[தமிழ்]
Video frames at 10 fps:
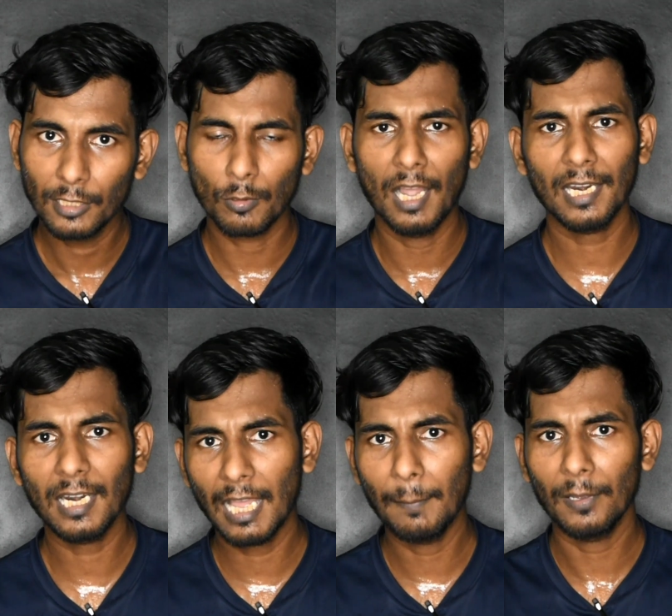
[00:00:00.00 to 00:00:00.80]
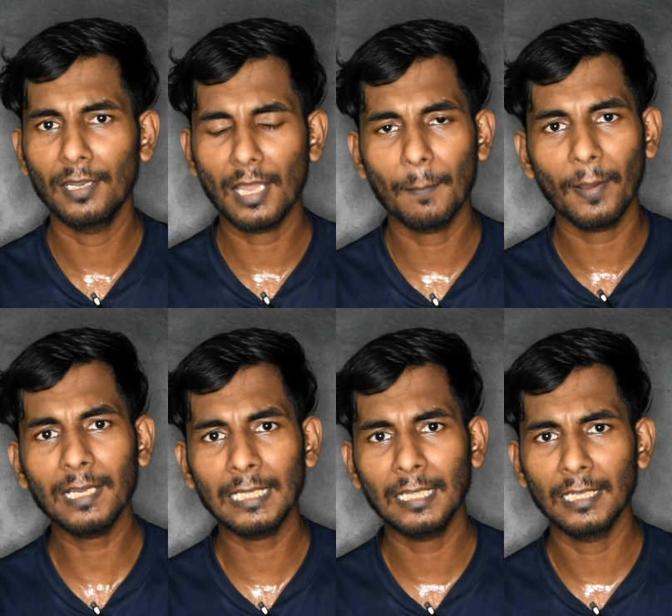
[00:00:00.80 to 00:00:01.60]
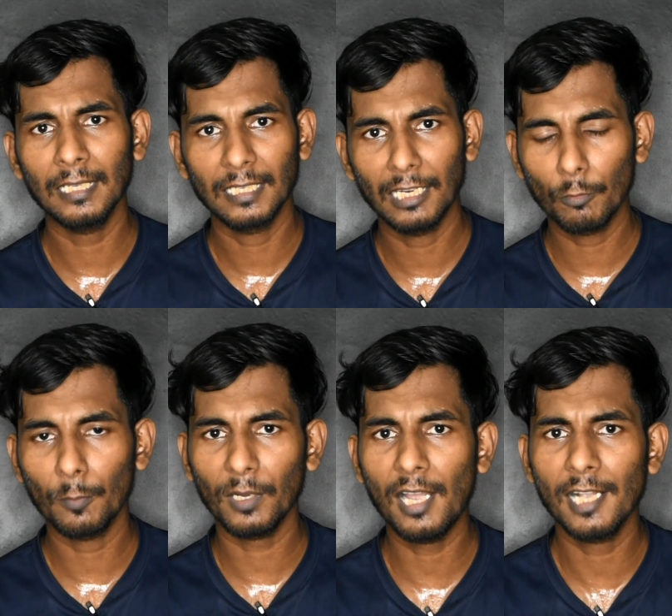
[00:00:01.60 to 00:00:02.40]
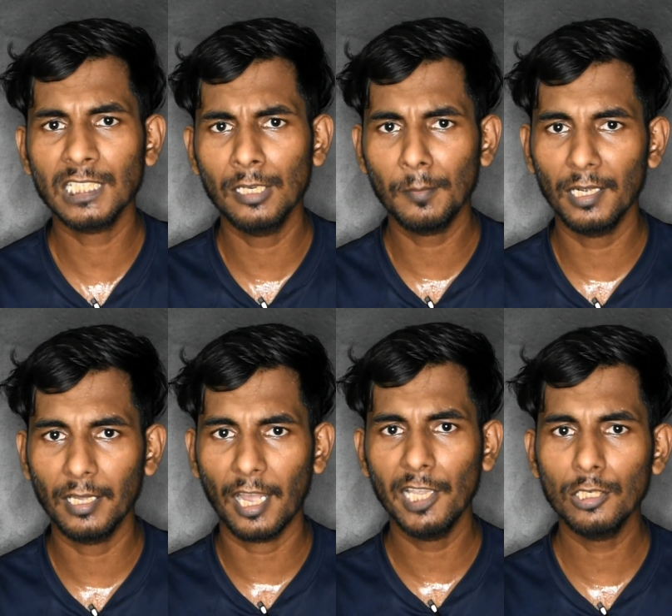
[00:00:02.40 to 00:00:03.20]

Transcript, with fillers: ஸோ ஆனால் நான் நான் பார்க்குறேன் எனக்கு ஒரு பக்கம் ஆச்சரியமாக இருக்குது